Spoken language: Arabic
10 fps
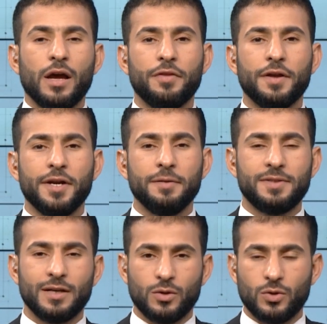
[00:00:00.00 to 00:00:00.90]
إذا
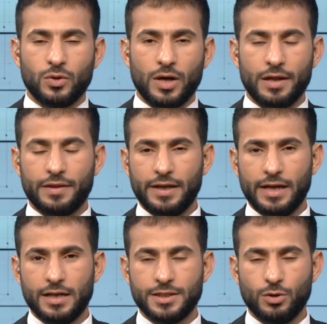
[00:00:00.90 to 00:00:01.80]
نبدأ
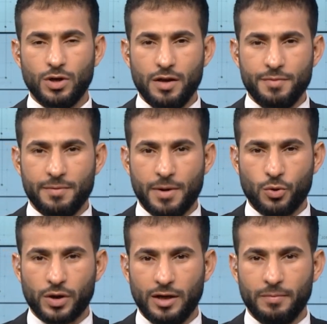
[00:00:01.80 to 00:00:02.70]
هذه الجولة من
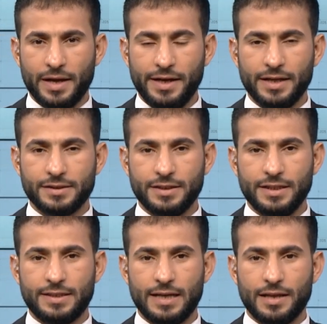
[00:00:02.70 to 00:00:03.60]
موقع المهرية
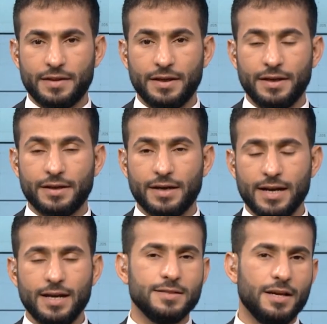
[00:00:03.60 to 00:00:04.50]
نت الذي
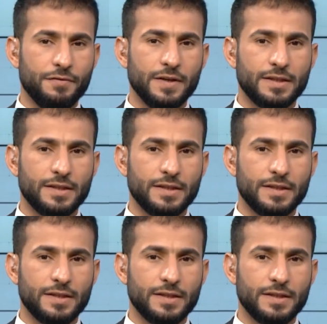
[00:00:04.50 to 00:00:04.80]
ركز في